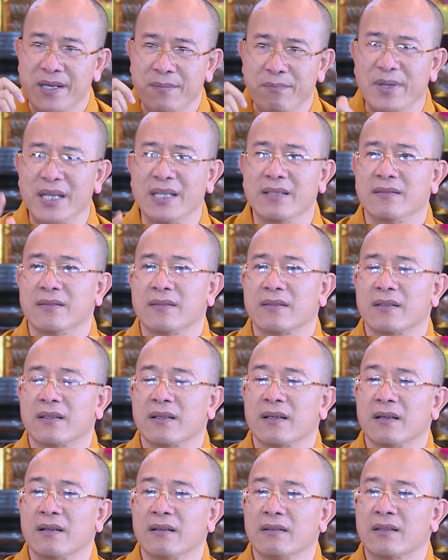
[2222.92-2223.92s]
viên minh
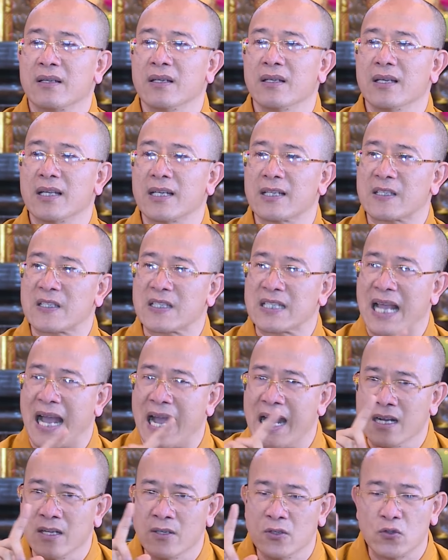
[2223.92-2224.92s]
tức là
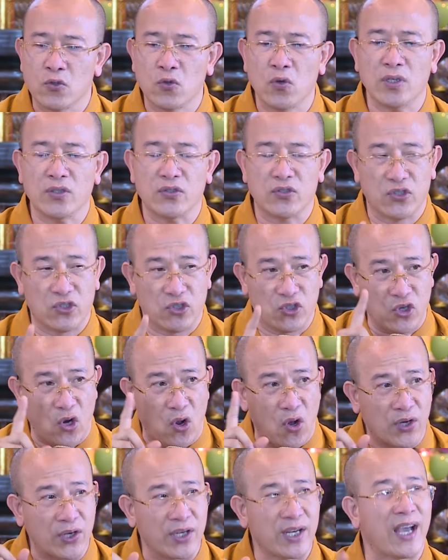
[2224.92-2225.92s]
sáng suốt
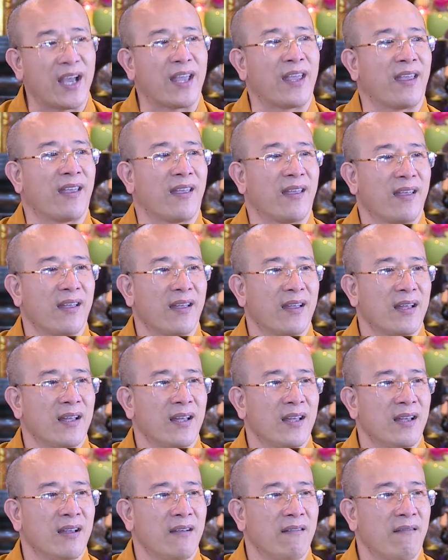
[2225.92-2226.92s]
tròn đầy
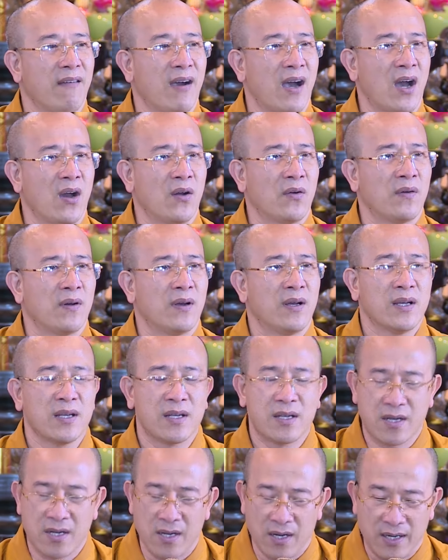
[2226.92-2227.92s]
à,
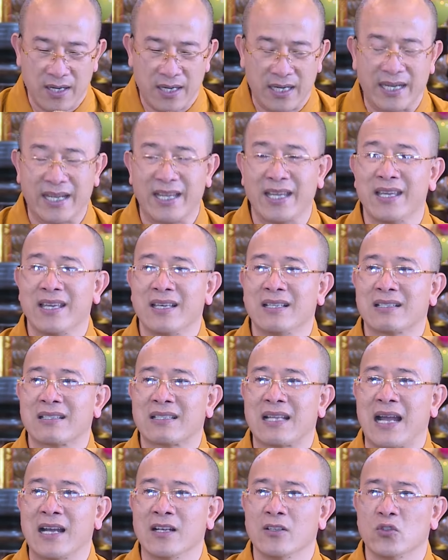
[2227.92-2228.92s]
cực kỳ
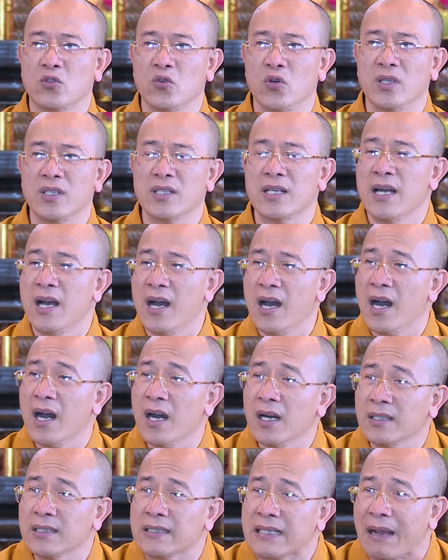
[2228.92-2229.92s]
sáng suốt
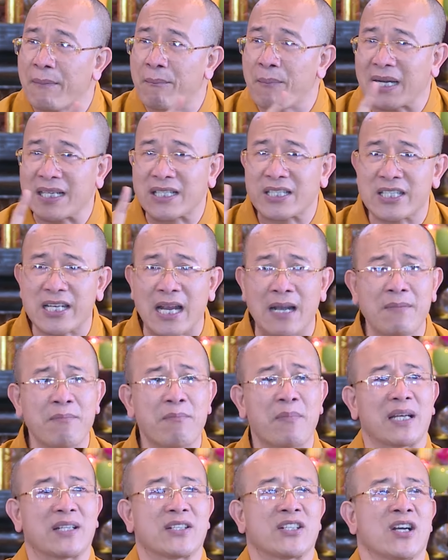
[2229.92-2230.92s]
hơn cả mặt
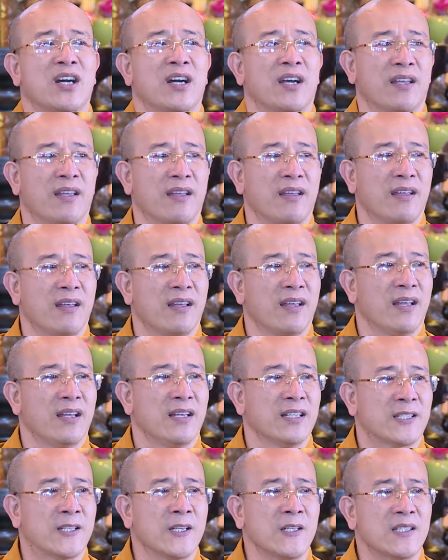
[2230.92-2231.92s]
trăng mặt trời
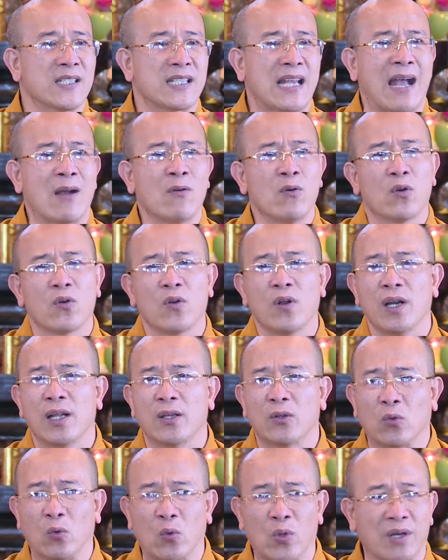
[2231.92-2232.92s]
sức sáng của nó
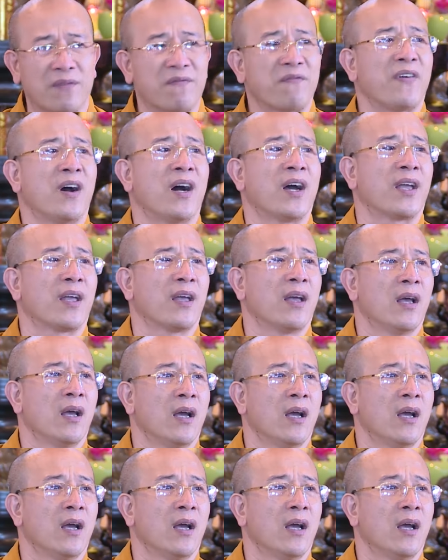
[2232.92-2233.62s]
là tuyệt vời